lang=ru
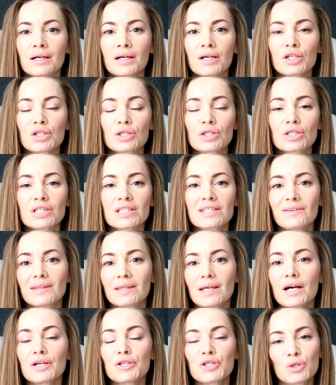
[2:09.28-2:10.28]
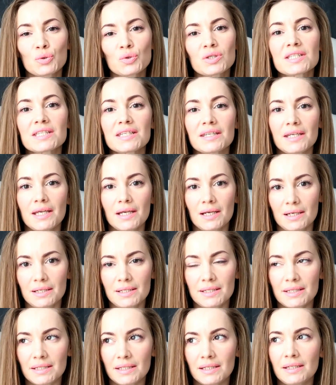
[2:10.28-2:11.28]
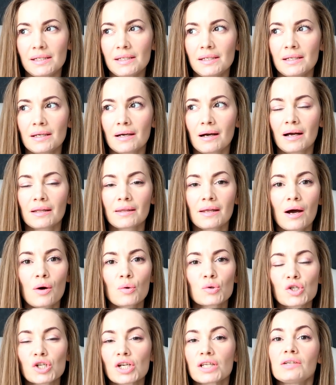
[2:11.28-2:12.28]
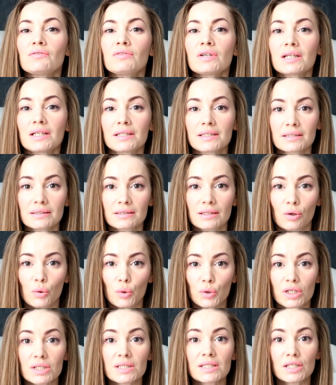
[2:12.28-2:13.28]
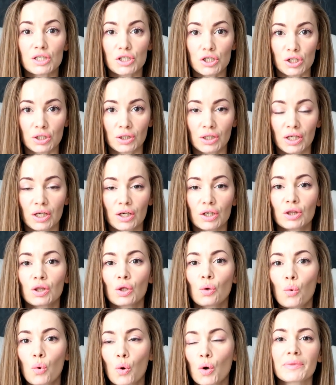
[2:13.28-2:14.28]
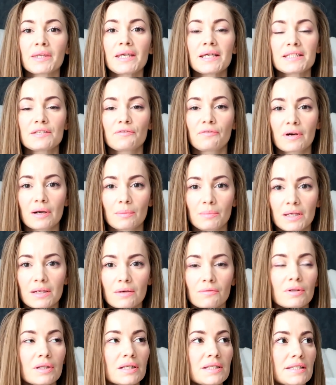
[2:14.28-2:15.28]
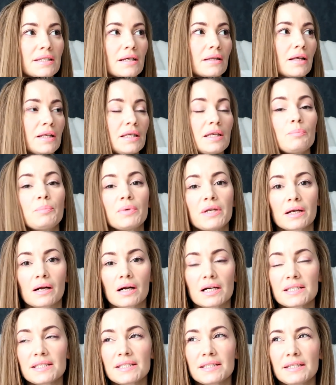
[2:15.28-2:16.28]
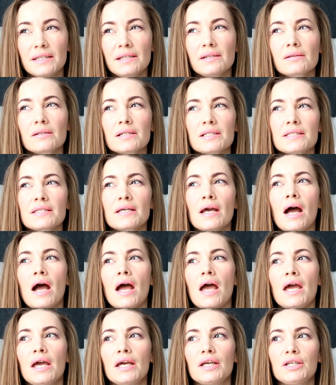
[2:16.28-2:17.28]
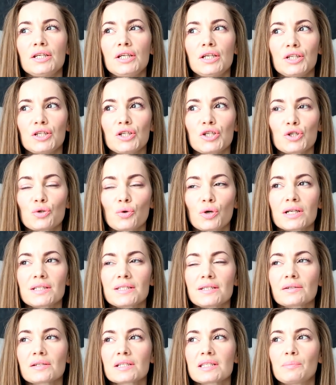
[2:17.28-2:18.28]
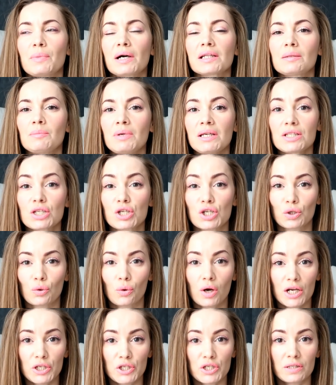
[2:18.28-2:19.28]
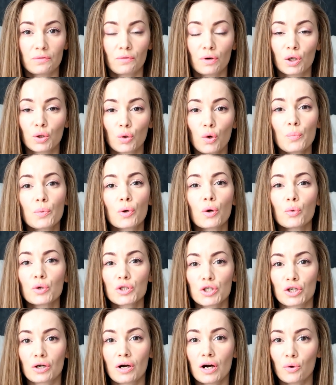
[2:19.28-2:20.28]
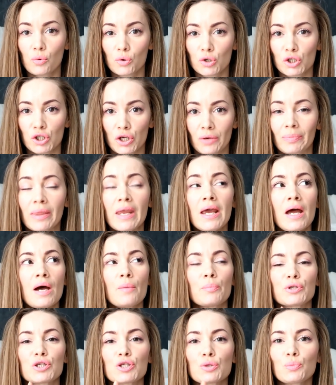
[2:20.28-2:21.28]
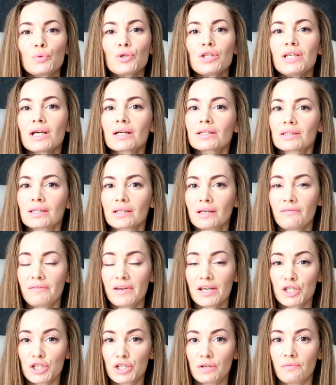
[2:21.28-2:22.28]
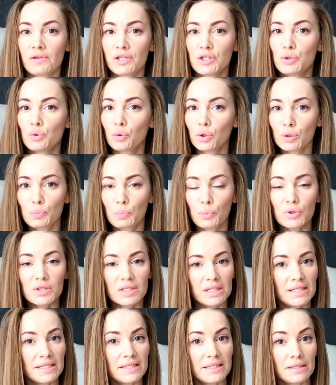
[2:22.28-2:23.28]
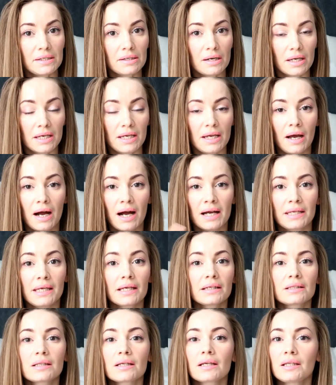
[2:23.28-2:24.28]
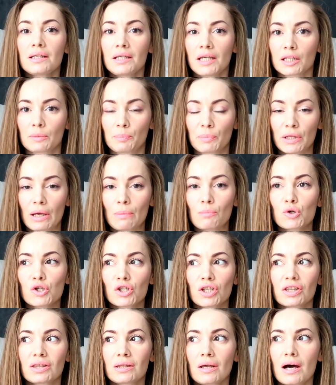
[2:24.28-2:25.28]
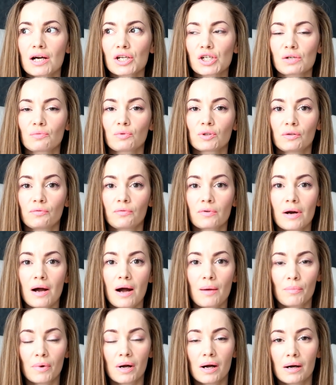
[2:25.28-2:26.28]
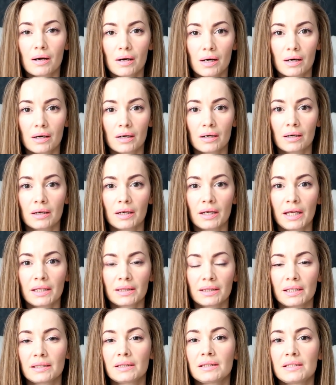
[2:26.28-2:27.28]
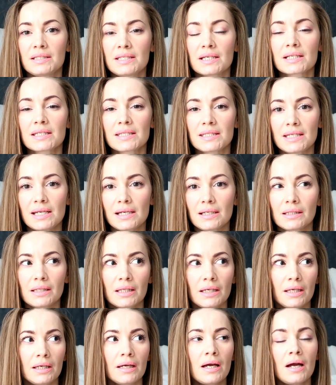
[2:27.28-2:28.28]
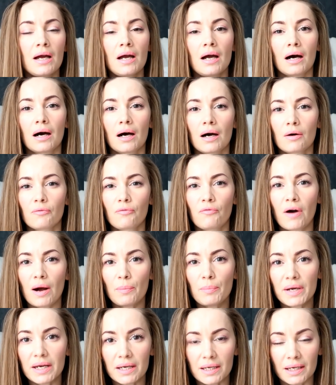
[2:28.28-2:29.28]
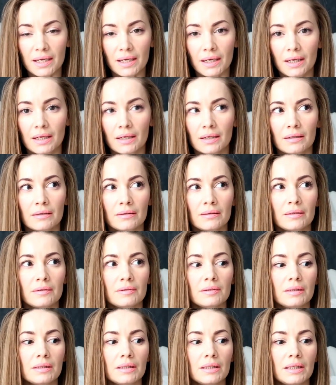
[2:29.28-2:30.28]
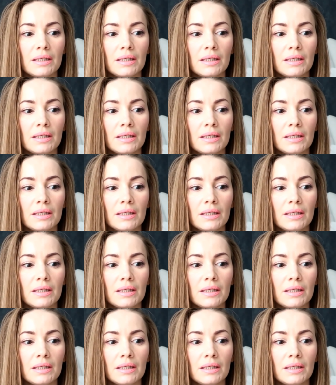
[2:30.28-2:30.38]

э, цвета чуть съелись, и она уже не выглядит такой насыщенной. Но не деформировалась, она не перекосилась, и еще хотелось бы отметить, что качество хлопка очень хорошее. Почему некоторые вещи ведет после стирки, а некоторые нет? Потому что даже вот в рамках а, этой текстильной а, фабрики а,